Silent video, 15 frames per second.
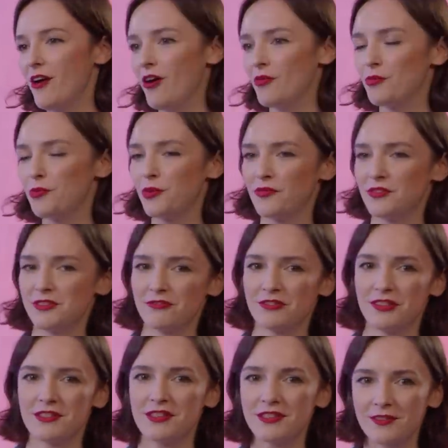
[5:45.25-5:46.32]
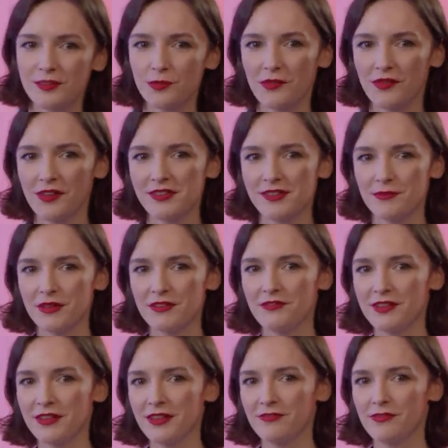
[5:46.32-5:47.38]
On powiedział, że nie chce odpowiadać za
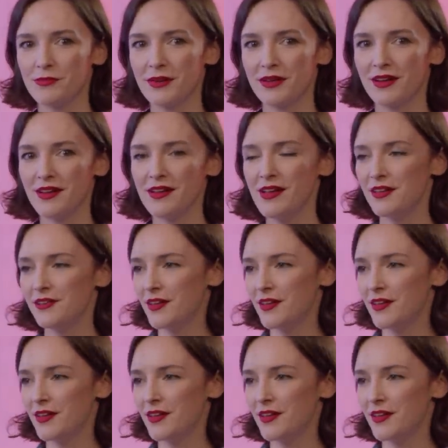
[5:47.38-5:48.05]
Manfreda Webera,